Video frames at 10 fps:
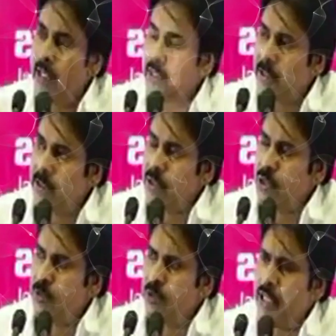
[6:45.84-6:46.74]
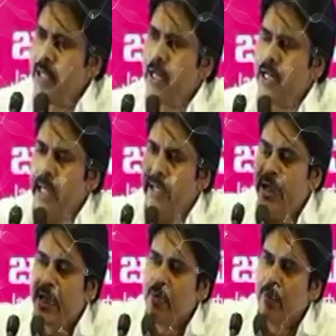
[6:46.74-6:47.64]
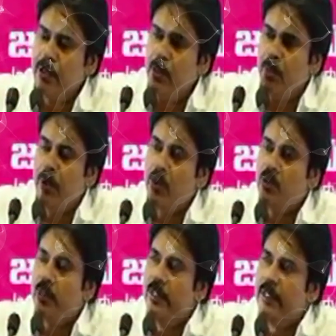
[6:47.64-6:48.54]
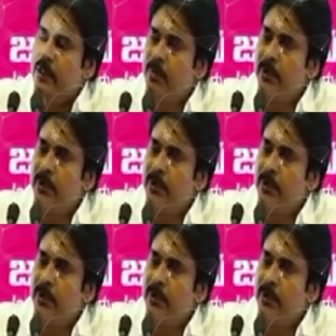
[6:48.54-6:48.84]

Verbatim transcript: గారు కానీ డాక్టర్ కృష్ణమూర్తి గారిని అలాగే అనేక మంది పేరు తెలియని